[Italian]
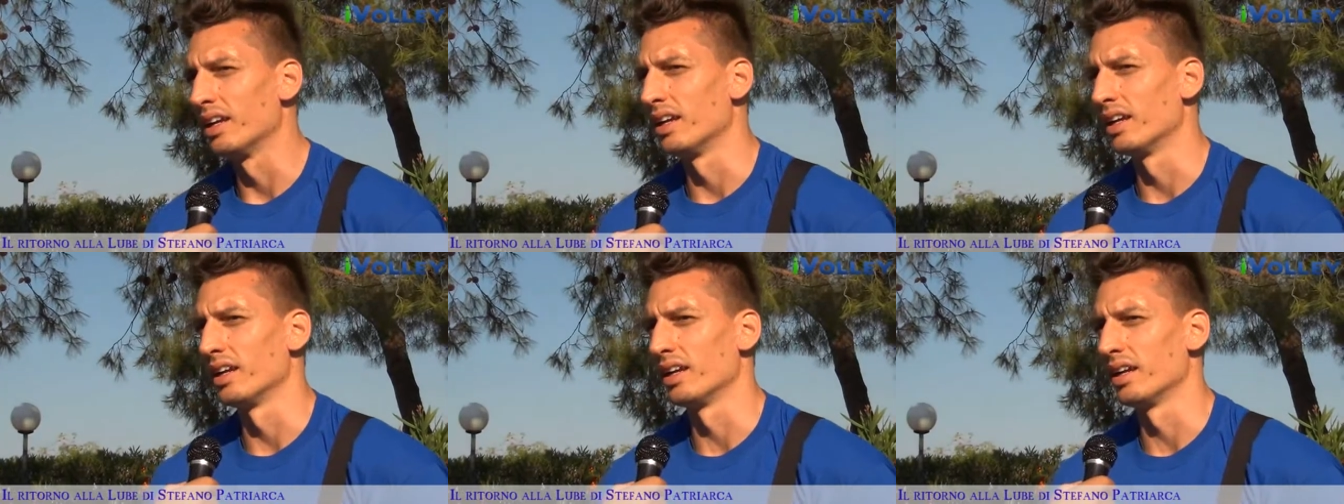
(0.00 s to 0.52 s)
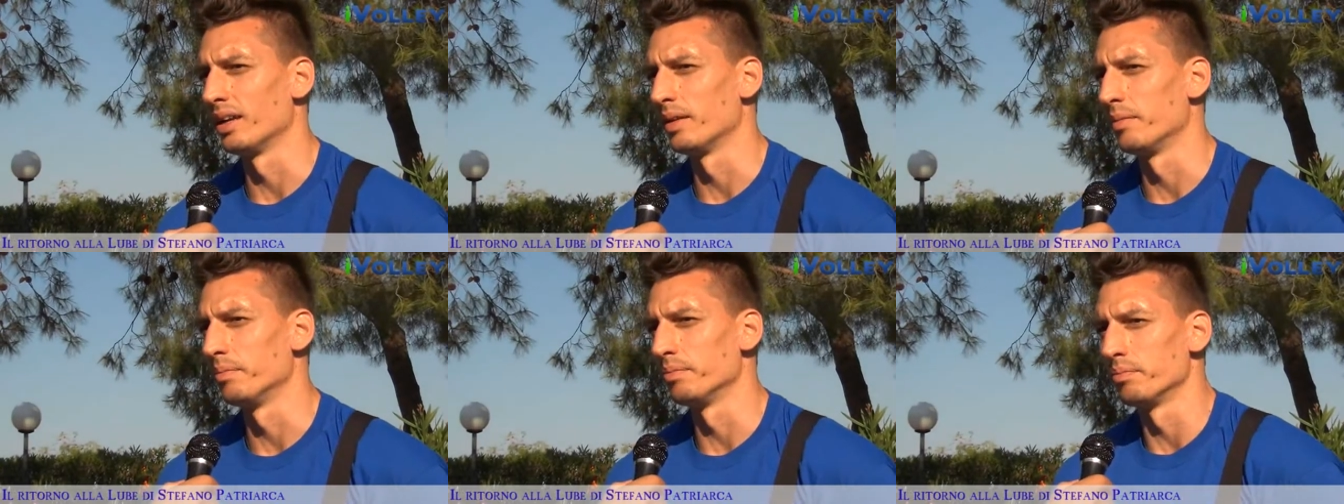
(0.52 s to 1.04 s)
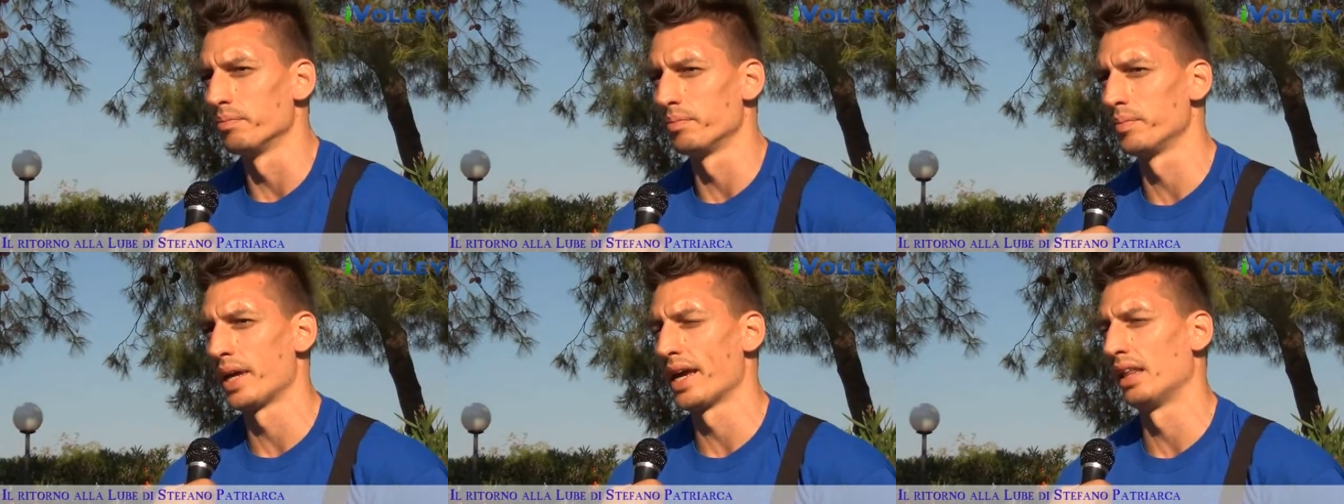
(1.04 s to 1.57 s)
i
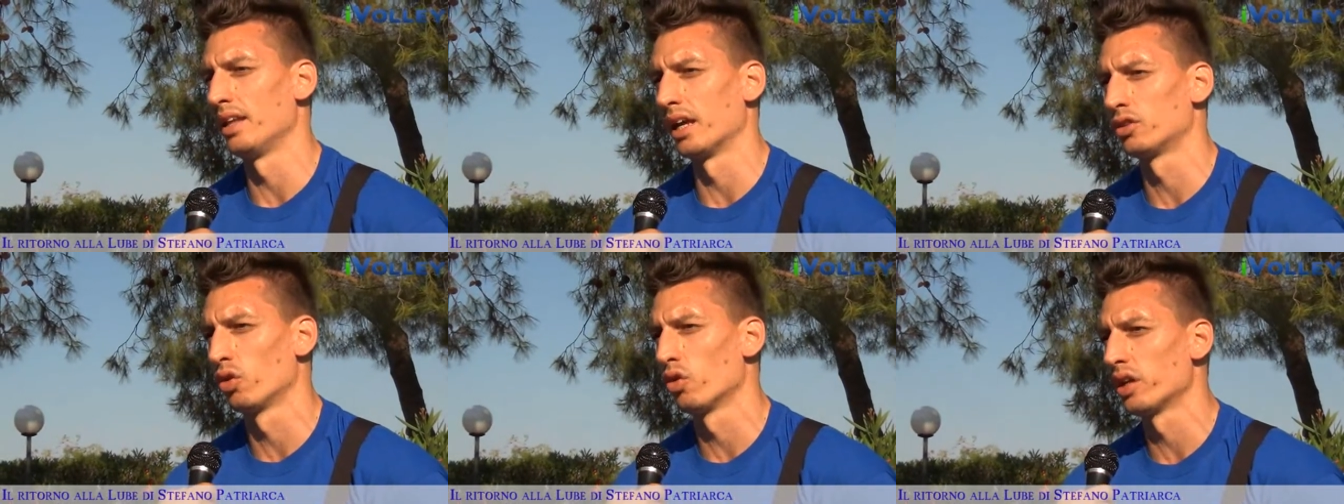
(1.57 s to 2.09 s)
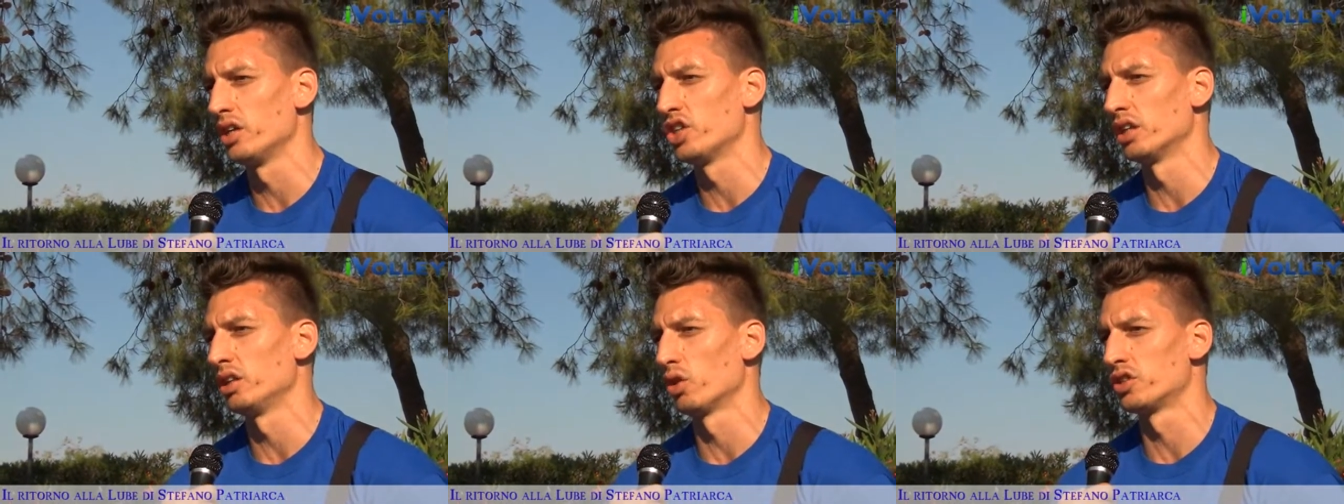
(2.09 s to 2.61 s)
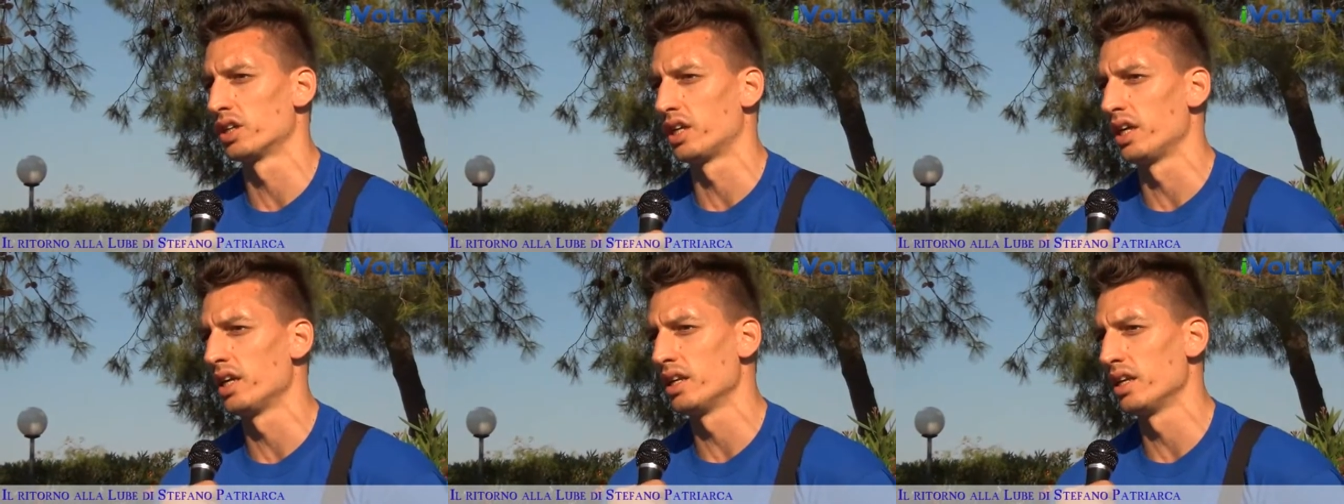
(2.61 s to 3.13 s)
miei allenatori Gianni
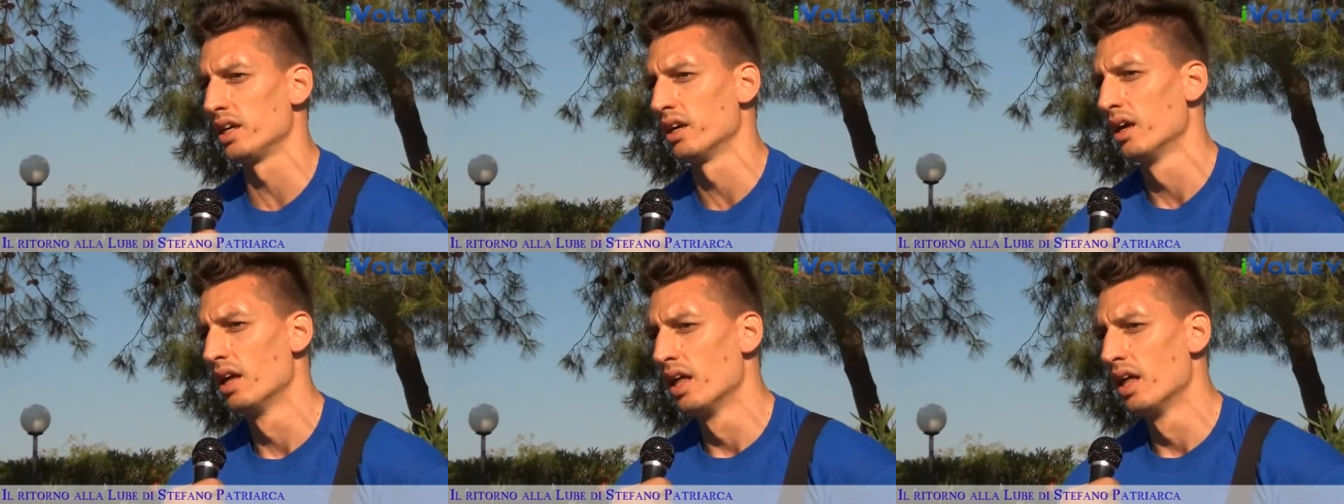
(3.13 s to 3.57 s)
Rosichini,